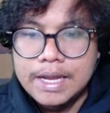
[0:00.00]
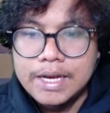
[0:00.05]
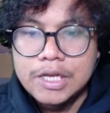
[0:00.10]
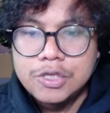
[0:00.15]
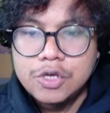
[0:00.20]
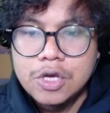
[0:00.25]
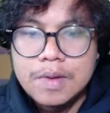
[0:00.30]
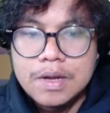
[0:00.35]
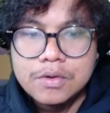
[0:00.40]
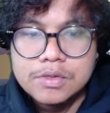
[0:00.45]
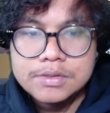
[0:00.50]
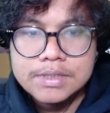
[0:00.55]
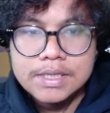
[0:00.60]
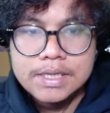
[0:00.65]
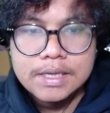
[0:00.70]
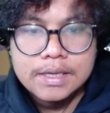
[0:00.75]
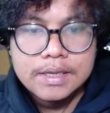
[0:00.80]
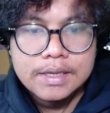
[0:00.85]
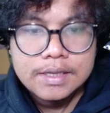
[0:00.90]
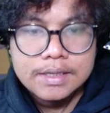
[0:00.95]
ini juga bagus
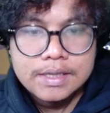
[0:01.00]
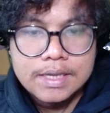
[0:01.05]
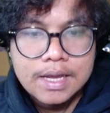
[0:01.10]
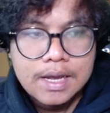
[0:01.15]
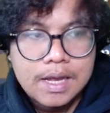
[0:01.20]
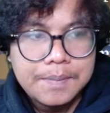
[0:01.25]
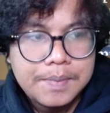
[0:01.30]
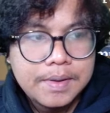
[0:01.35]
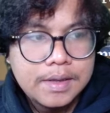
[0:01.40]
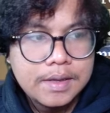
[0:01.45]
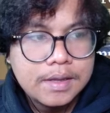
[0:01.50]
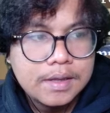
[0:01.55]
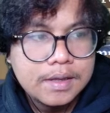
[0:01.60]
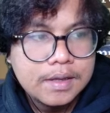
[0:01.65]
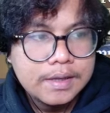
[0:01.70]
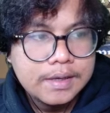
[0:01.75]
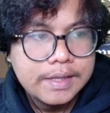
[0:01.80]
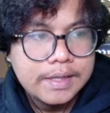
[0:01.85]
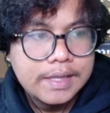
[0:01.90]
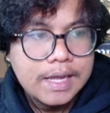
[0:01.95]
nih yang apa?
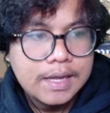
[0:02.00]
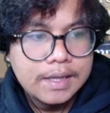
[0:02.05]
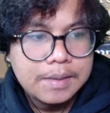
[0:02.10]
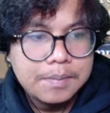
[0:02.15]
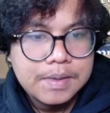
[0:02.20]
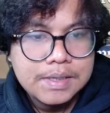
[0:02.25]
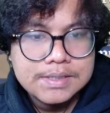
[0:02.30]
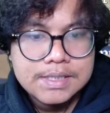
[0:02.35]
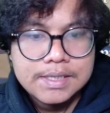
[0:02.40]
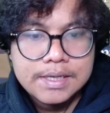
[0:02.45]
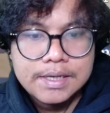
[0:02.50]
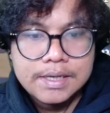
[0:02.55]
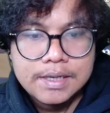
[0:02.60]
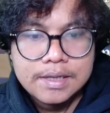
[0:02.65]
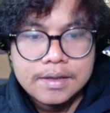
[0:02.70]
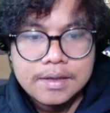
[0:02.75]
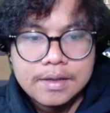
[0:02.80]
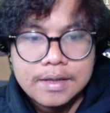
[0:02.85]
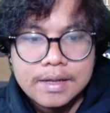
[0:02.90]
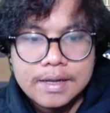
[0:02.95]
Nih yang iblis ini nih
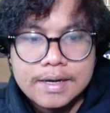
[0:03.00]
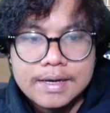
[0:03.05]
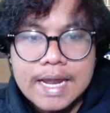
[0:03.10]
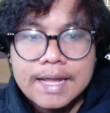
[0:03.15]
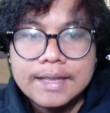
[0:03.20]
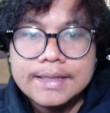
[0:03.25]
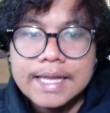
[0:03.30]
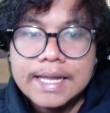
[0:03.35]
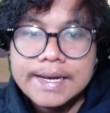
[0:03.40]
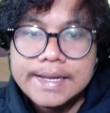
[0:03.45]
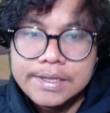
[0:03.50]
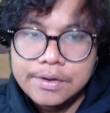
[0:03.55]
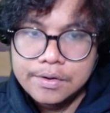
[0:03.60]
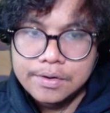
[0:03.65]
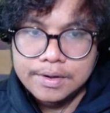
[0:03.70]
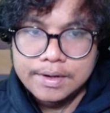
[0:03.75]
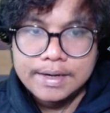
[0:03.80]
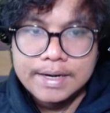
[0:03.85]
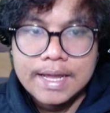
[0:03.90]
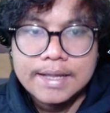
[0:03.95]

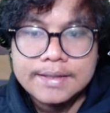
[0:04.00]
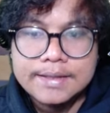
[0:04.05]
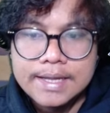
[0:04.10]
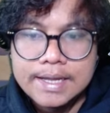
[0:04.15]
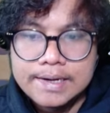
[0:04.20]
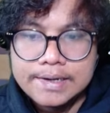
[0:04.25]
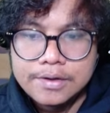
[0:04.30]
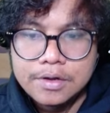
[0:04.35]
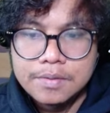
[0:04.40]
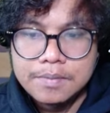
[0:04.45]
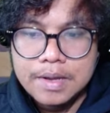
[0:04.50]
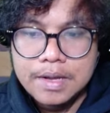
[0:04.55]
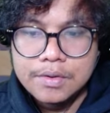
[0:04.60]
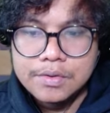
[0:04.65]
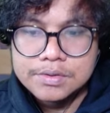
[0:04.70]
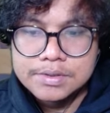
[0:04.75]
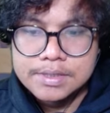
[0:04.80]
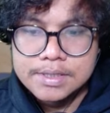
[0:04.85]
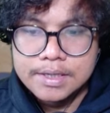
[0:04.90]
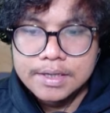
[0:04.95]
Dantalion, Dantalion
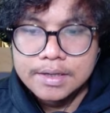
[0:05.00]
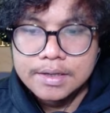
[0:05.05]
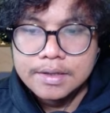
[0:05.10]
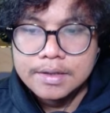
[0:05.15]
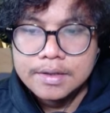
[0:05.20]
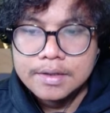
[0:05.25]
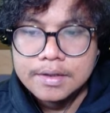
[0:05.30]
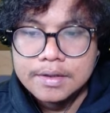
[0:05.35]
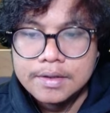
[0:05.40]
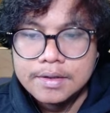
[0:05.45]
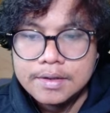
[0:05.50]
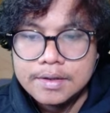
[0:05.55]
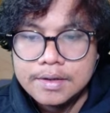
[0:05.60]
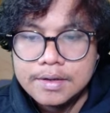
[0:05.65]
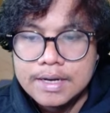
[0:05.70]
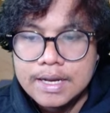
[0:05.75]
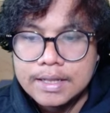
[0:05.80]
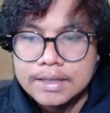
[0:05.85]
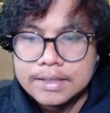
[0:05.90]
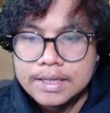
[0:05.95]
bagus dia.
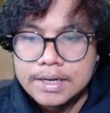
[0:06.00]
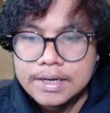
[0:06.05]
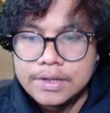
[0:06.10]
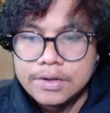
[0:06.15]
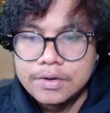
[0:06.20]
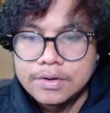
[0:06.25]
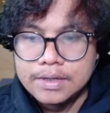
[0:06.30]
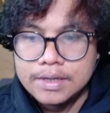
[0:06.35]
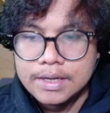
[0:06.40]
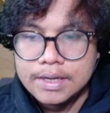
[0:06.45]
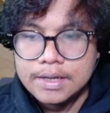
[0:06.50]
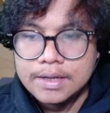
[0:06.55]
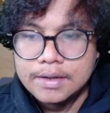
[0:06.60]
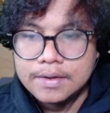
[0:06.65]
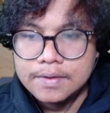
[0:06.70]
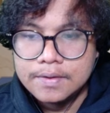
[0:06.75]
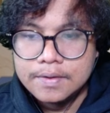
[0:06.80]
Dantalion ya.